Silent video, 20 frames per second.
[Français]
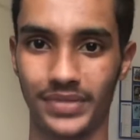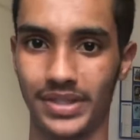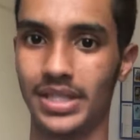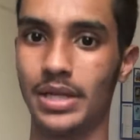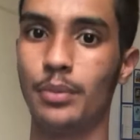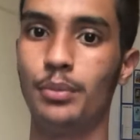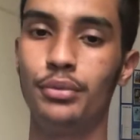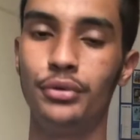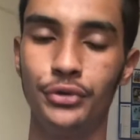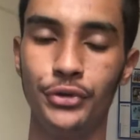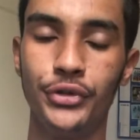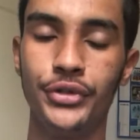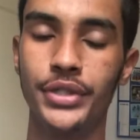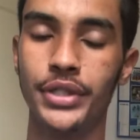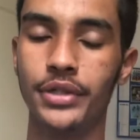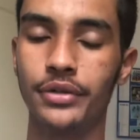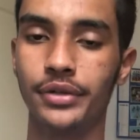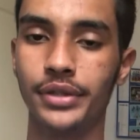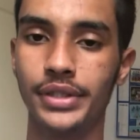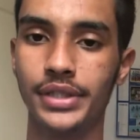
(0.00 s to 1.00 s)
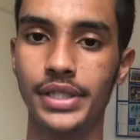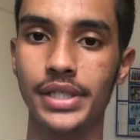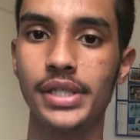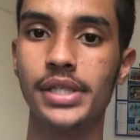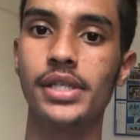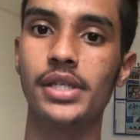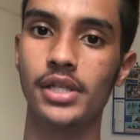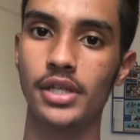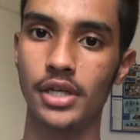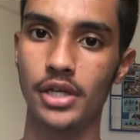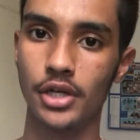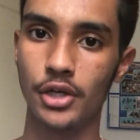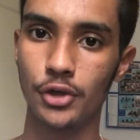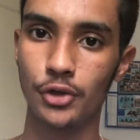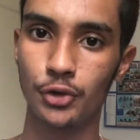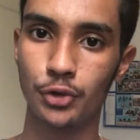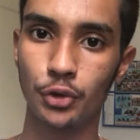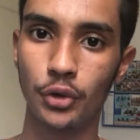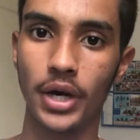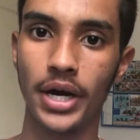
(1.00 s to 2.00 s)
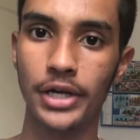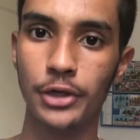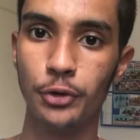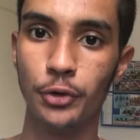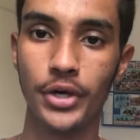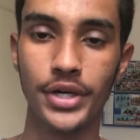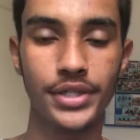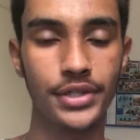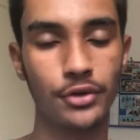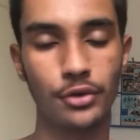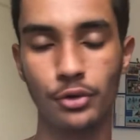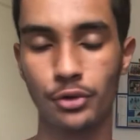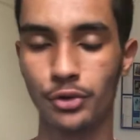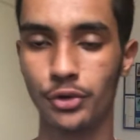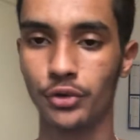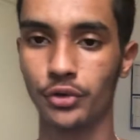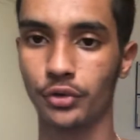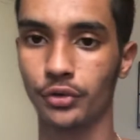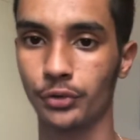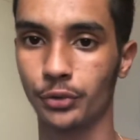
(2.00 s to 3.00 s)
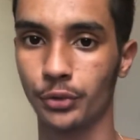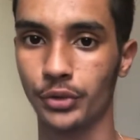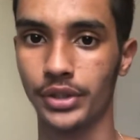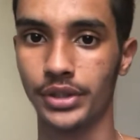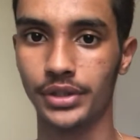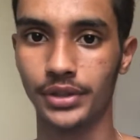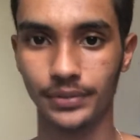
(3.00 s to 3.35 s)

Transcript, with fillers: y a plus de sécurité sur iOS que sur Android.